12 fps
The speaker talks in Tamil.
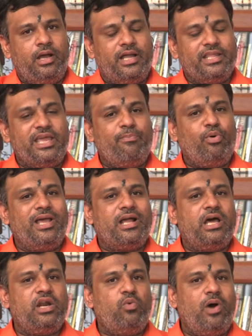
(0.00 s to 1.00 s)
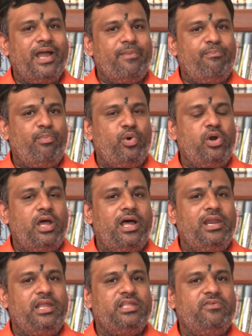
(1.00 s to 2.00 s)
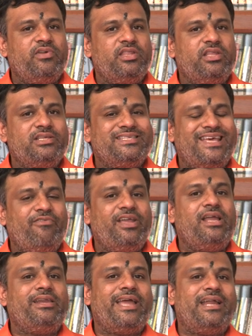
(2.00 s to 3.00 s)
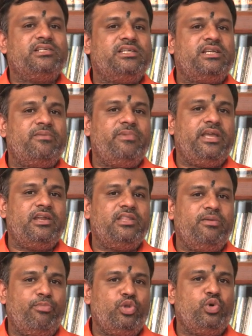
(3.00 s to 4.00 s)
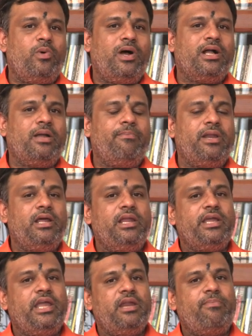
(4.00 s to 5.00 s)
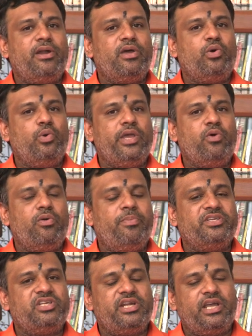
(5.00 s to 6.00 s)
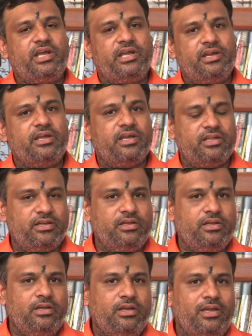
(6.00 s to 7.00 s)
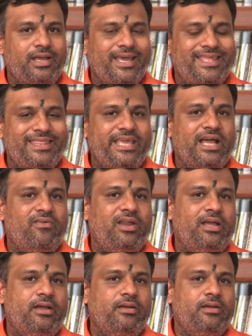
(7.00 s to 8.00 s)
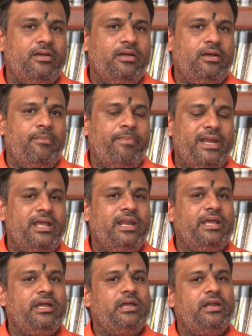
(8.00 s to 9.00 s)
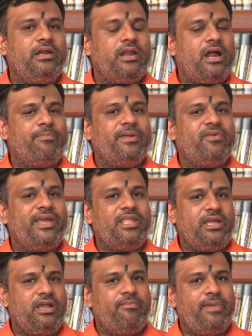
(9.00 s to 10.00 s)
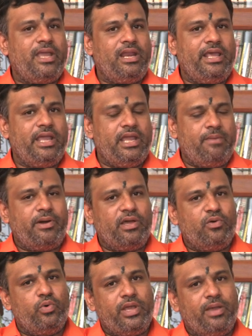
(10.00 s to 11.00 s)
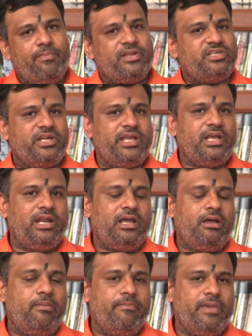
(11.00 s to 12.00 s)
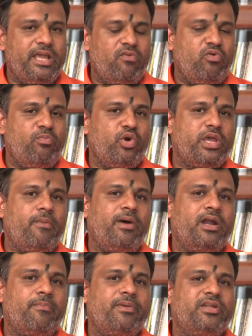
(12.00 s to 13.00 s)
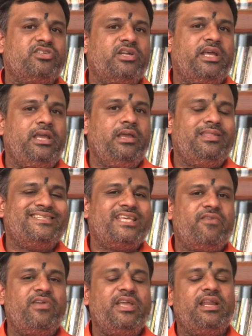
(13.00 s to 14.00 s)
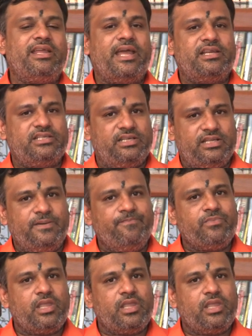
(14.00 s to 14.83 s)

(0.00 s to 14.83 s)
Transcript: அதே போல் கருவாய்ப்புண் அல்லது வந்து சர்விக்கல் கேன்சர் அப்படிங்கிறது பொதுவாக பெண்களுக்கு ஏற்படக்கூடிய ஒரு பிரச்சனையாக இருக்கிறது இந்தியாவில் பெண்களுக்கு நாற்பது வயதுக்கு மேலே ஏற்படக்கூடிய பிரச்சனைகளில் மிகவும் முக்கியமான பிரச்சனை இந்த சர்விக்கல் கேன்சர் தான்